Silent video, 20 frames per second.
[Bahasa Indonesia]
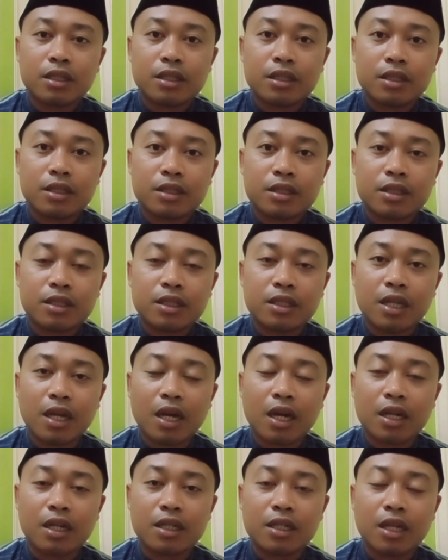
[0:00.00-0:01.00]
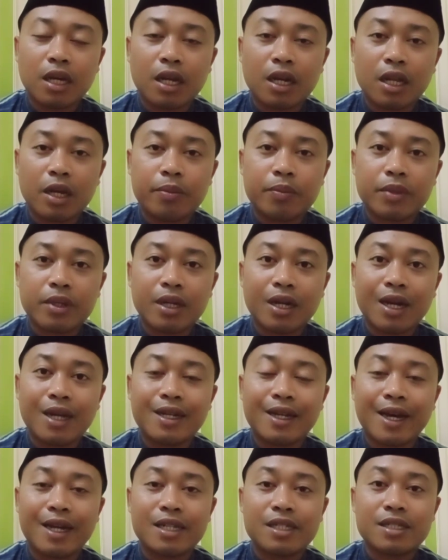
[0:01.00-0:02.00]
sedang dalam
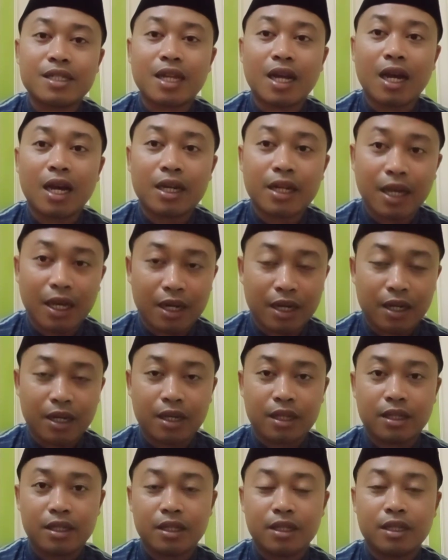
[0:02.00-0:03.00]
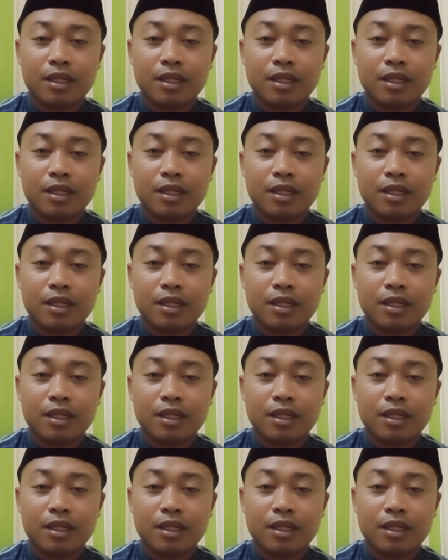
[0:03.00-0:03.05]
keadaan sadar.